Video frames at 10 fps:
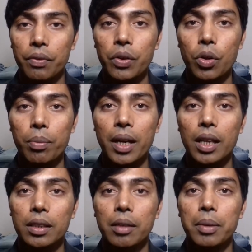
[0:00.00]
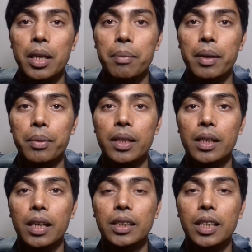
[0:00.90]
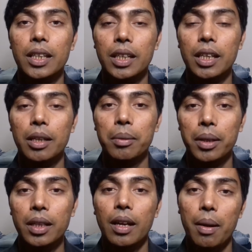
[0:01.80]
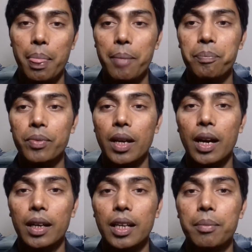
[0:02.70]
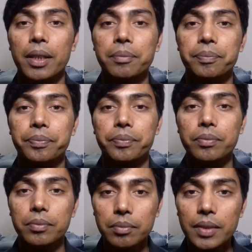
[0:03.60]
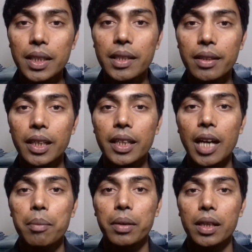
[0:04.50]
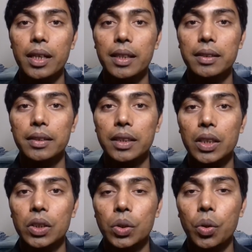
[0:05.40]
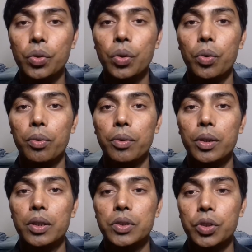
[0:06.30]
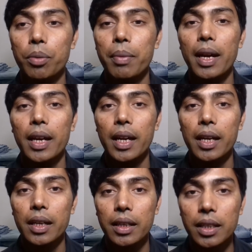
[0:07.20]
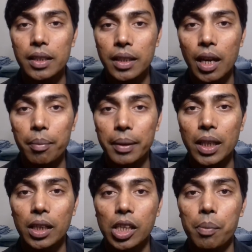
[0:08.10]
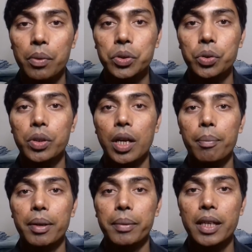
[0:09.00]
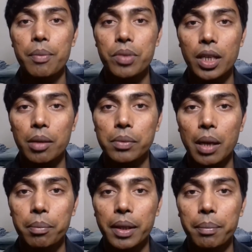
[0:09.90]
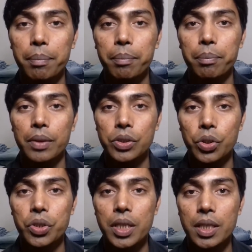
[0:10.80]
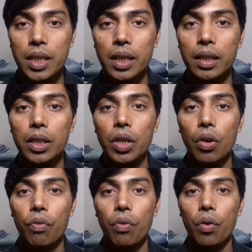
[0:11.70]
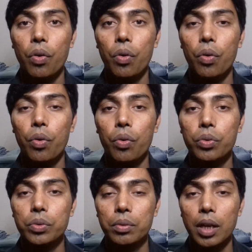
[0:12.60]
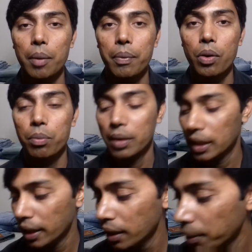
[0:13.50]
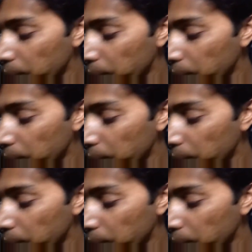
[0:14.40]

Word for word: वीडियो बनाने में हमें भी लगता है कि ये है ना आगे हमें इसके लिए काम करना है तो दोस्तों जो मैं यहाँ बता रहा था आपको जो यहाँ पर मैं कम से कम दाम की जो जीन्स है वो आपको मिलेगी